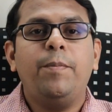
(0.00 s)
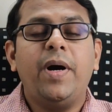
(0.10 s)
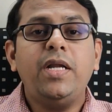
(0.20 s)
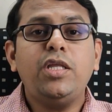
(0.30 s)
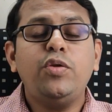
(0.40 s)

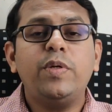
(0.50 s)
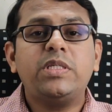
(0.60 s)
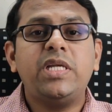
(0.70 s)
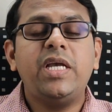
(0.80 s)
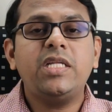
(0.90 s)
மருத்துவ
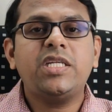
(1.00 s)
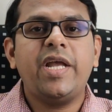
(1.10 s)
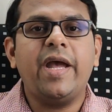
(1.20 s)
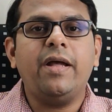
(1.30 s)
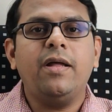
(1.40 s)

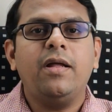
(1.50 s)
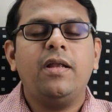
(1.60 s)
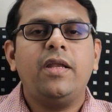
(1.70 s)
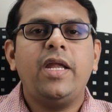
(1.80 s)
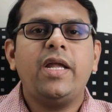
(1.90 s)
சிகிச்சைய
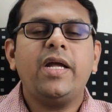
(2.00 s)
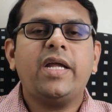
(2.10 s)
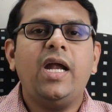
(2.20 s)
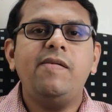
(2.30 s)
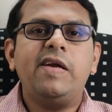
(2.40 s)
நீங்க
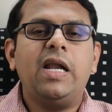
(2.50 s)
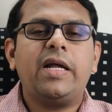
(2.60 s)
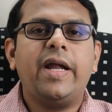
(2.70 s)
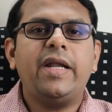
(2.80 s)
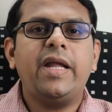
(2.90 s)
கேள்விகளா
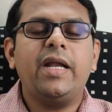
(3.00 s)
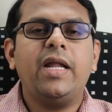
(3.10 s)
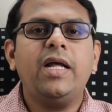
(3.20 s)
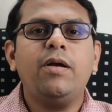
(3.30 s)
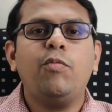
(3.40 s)

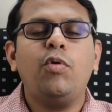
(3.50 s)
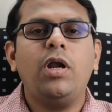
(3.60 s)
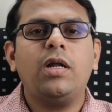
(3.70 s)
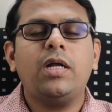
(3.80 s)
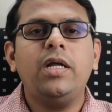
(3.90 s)
கேட்டீங்கன்னா
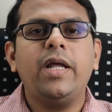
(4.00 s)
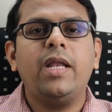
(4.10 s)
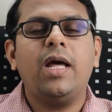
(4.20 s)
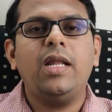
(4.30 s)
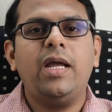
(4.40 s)
உங்களுக்கு
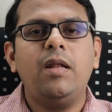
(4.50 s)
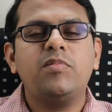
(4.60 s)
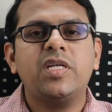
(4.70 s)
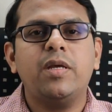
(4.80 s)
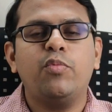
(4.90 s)
என்னால
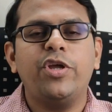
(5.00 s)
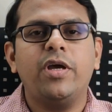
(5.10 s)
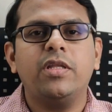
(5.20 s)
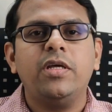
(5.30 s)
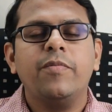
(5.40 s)
ஹெல்ப் செய்ய
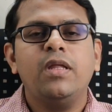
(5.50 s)
முடியாது